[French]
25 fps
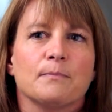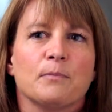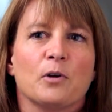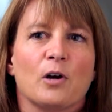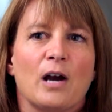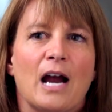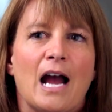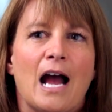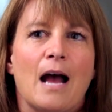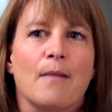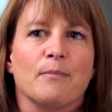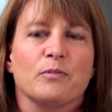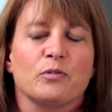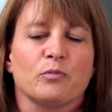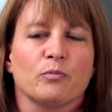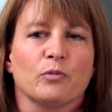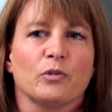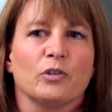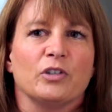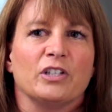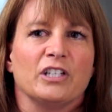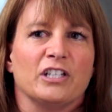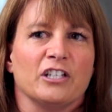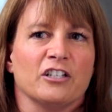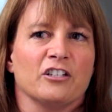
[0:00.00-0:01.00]
pourrait trouver son
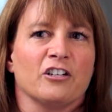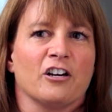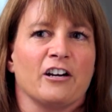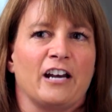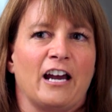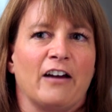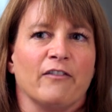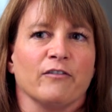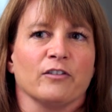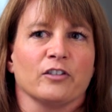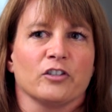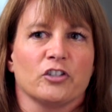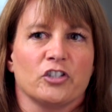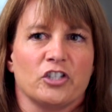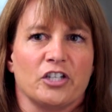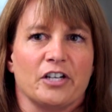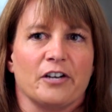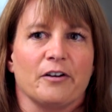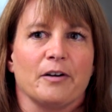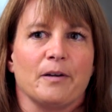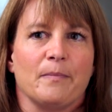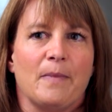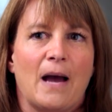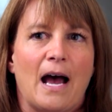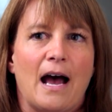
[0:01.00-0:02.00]
origine dans notre
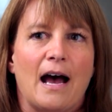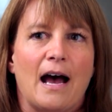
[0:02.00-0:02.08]
histoire